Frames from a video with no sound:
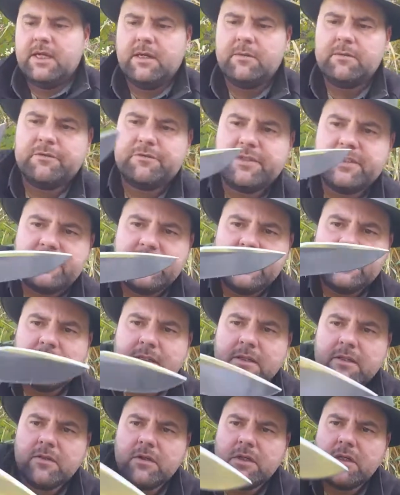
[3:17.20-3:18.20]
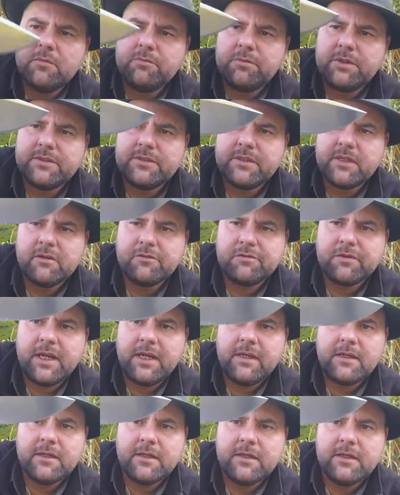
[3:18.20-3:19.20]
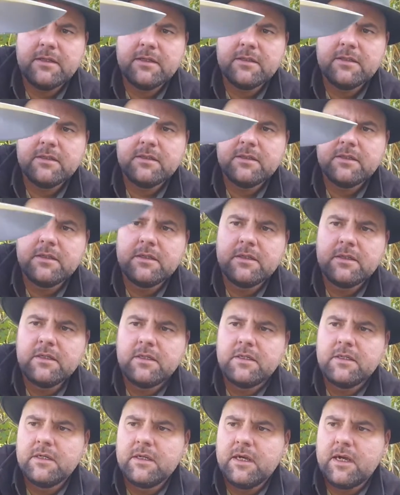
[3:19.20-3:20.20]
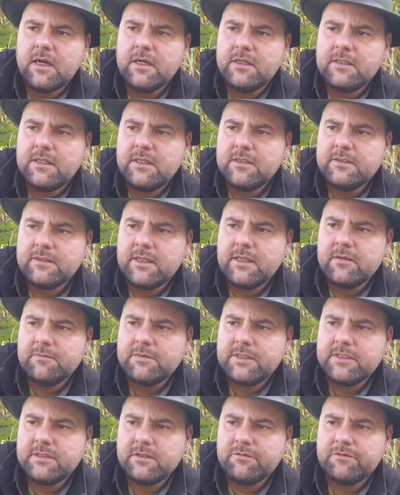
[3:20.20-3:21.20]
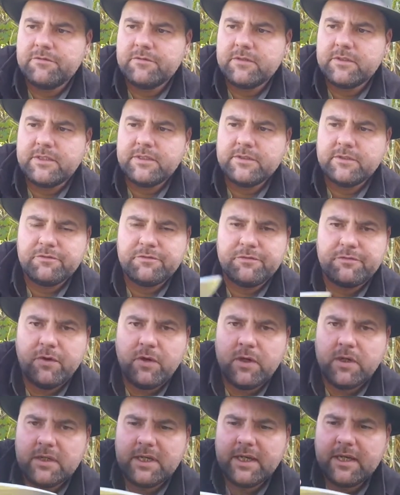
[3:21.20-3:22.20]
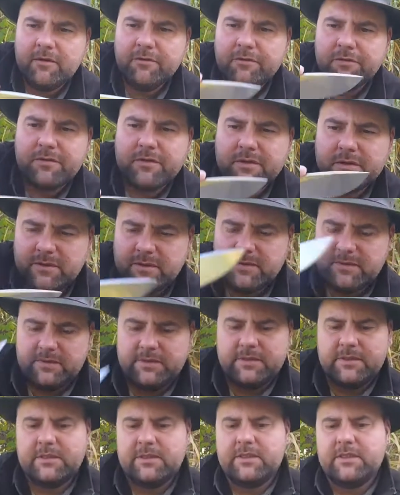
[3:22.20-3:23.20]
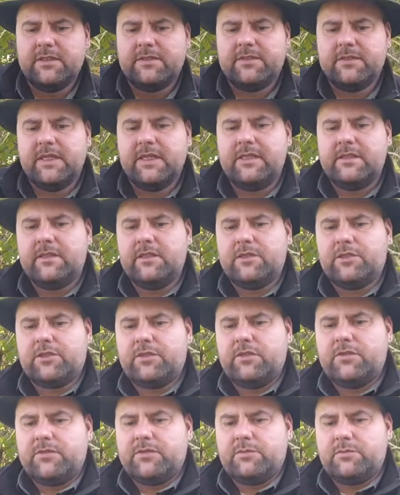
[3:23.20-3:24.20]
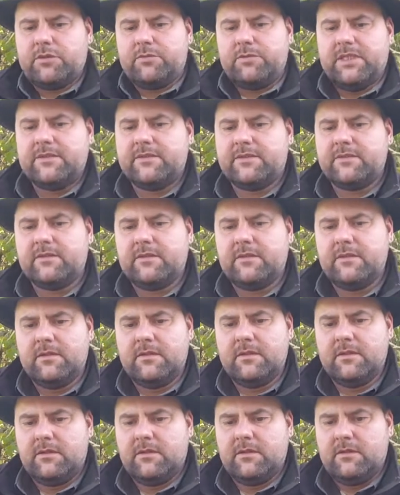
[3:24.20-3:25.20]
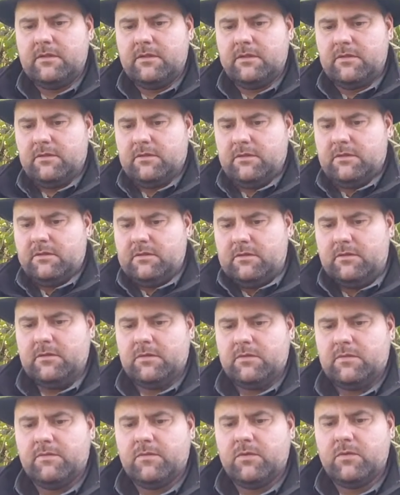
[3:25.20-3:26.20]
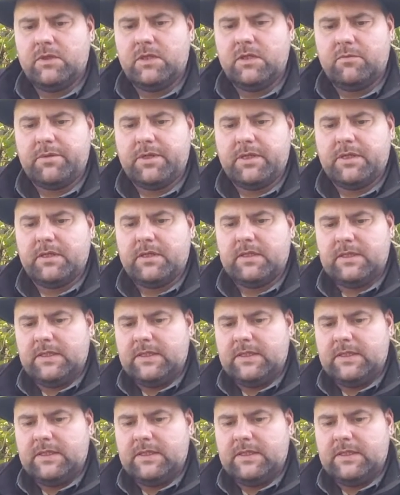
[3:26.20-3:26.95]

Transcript: Ja, man verzichtet natürlich ein bisschen auf Klinge hier. Allerdings eben dieser, dieser Vorgriff ist richtig schön zum Schnitzen. Wunderbar.